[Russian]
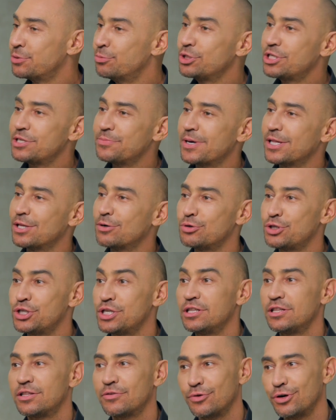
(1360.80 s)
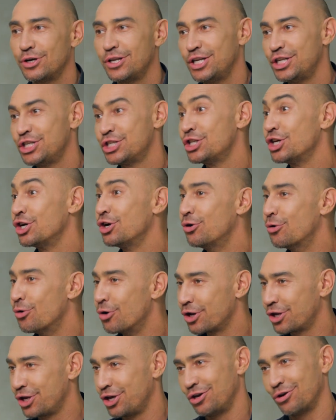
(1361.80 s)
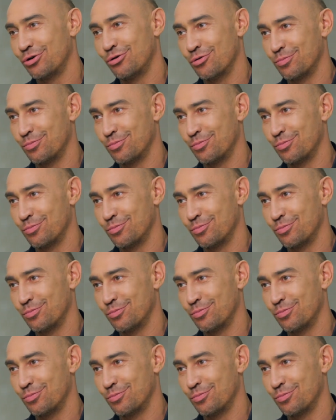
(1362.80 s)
Чему тебя научил твой личный горький